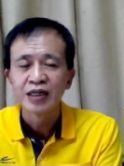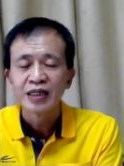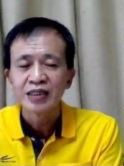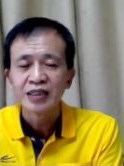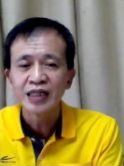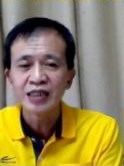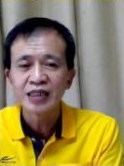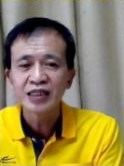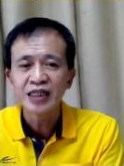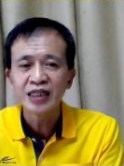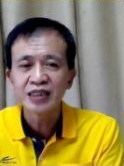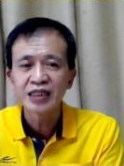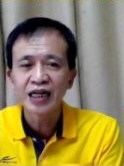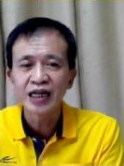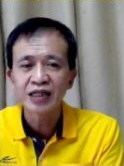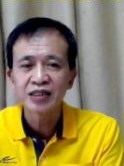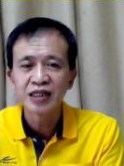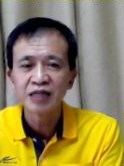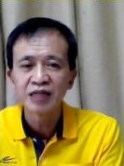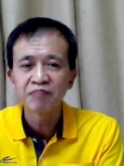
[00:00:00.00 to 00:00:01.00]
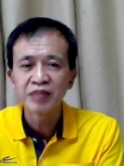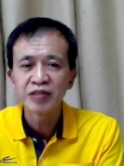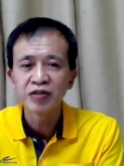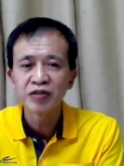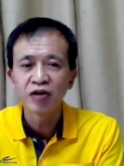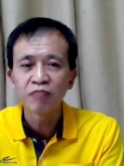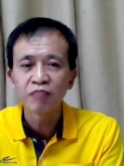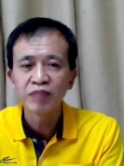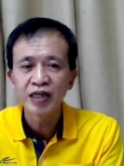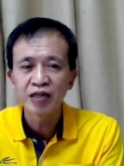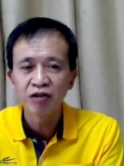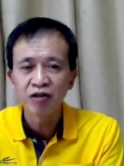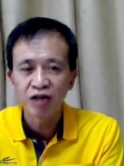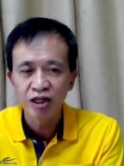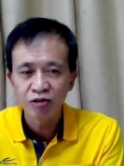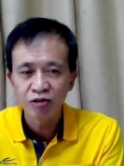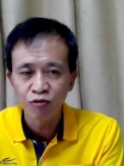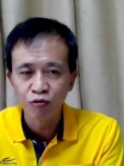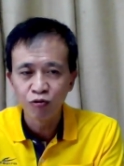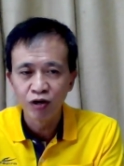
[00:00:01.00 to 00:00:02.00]
อย่างเช่นจากเดิมเป็นดอกเบี้ยลอ
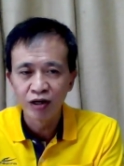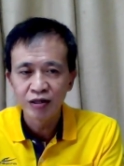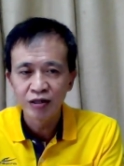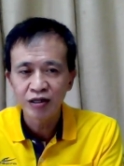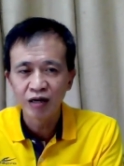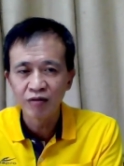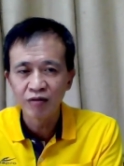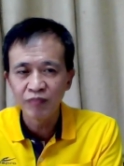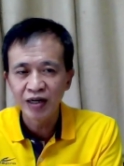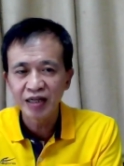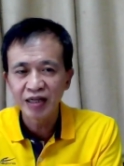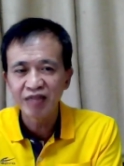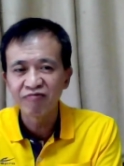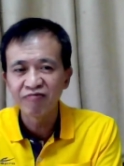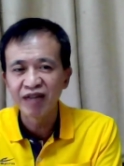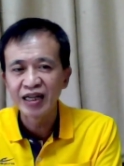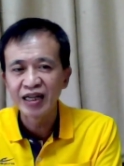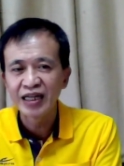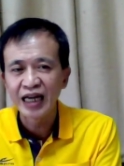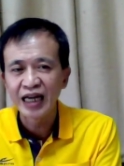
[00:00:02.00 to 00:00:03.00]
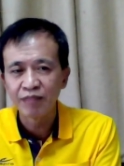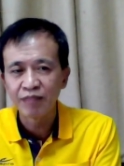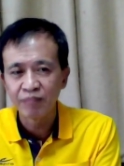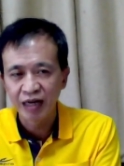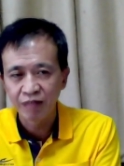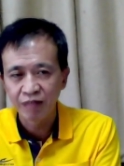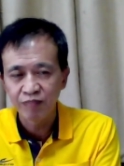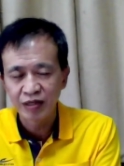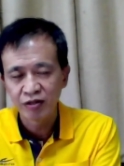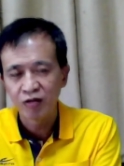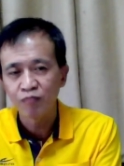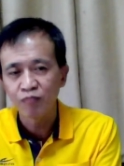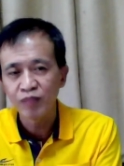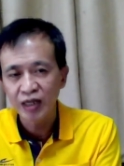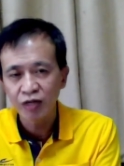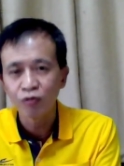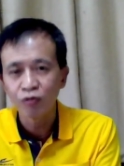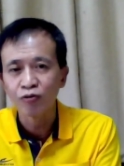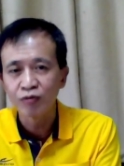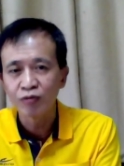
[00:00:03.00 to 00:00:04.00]
ยตัวก็มารีไฟแนนซ์ใหม่เป็นดอก
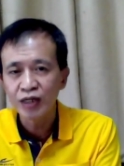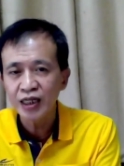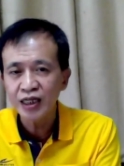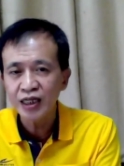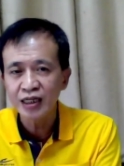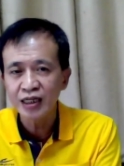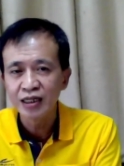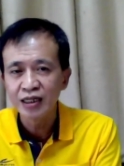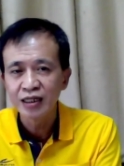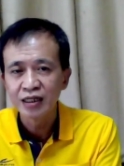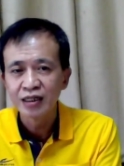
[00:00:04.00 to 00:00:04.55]
เบี้ยคงที่